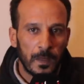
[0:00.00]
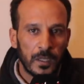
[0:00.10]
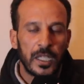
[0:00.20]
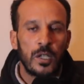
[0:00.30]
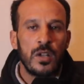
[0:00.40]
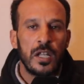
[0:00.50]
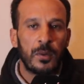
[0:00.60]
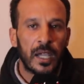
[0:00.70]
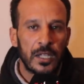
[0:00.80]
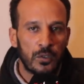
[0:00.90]
ديروا اللي
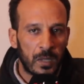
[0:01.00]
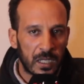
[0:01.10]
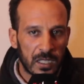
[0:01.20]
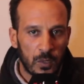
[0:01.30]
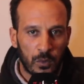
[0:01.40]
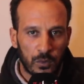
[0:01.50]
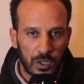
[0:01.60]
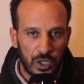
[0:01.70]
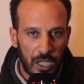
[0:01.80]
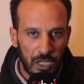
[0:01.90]
بغيتو ما غتصوروا
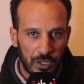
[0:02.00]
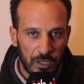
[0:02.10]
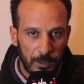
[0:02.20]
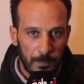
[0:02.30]
حتى شي حاجه